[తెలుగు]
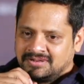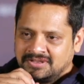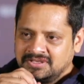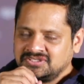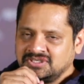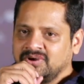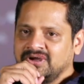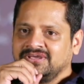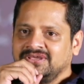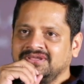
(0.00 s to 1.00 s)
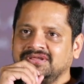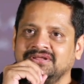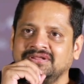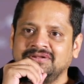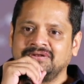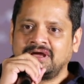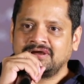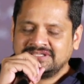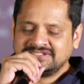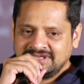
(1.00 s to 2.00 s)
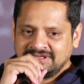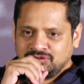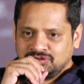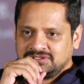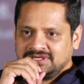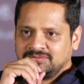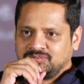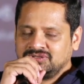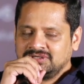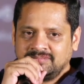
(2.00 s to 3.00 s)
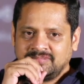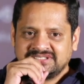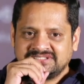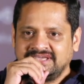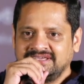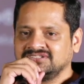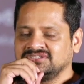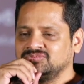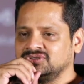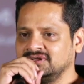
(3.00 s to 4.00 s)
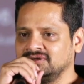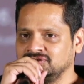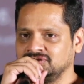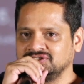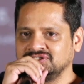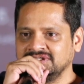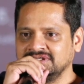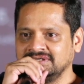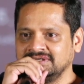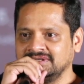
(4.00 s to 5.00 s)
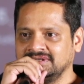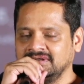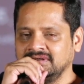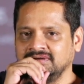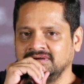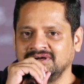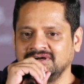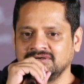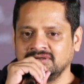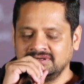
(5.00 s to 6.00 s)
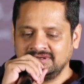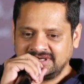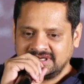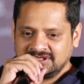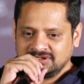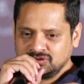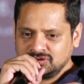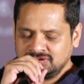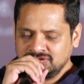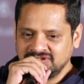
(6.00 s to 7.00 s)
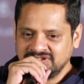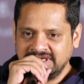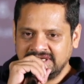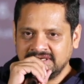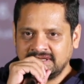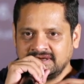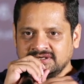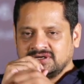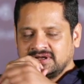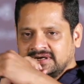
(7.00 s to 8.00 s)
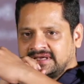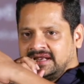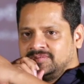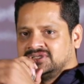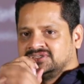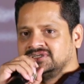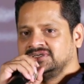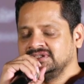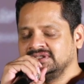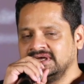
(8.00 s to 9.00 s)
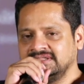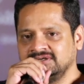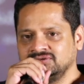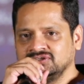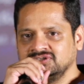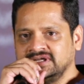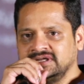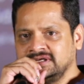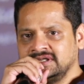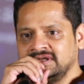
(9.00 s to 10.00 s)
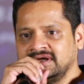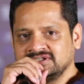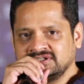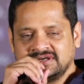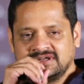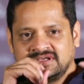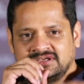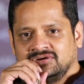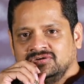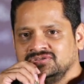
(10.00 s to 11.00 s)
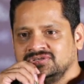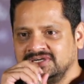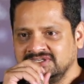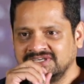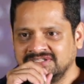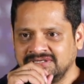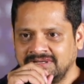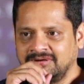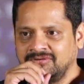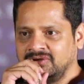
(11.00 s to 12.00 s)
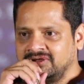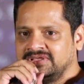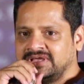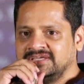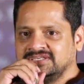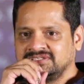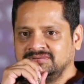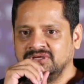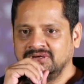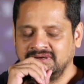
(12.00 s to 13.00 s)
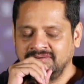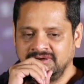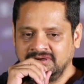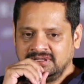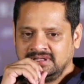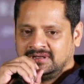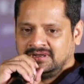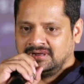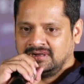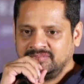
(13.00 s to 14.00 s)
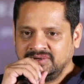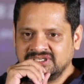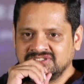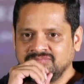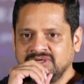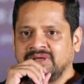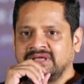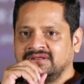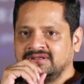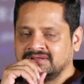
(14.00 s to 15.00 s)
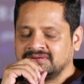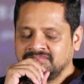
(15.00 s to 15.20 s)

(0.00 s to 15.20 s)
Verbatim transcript: ఈ సినిమాకి నాకు నిజంగా గుర్తులేదు పొద్దున్న మా సాయి గారు చెప్తుంటే నాకు గుర్తొచ్చింది కరెక్ట్గా టూ టూ థౌజండ్ ఎయిటీన్ ఆగస్ట్లో అక్కడ కెలామిటీ జరిగింది అదే టూ థౌజండ్ ఎయిటీన్ ఆగస్ట్లో ఇక్కడ గీత గోవిందం రిలీజ్ అయింది నా వన్ ఆఫ్ ది హైయెస్ట్ బిగ్గెస్ట్ సినిమా ఇన్ మై కెరియర్